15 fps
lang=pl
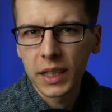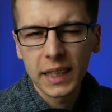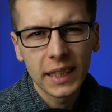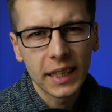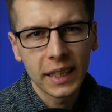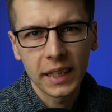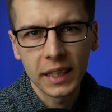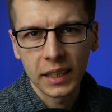że
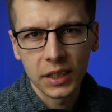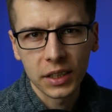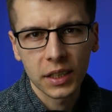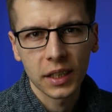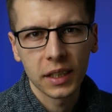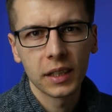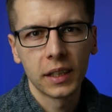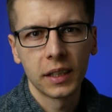nikt
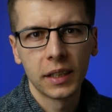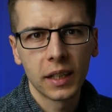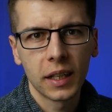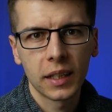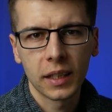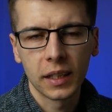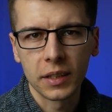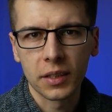jeszcze
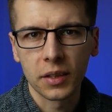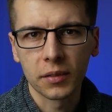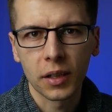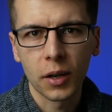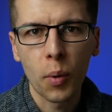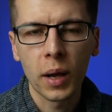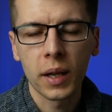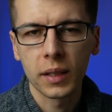nie
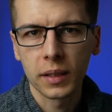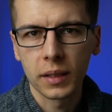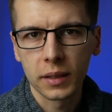analizował y,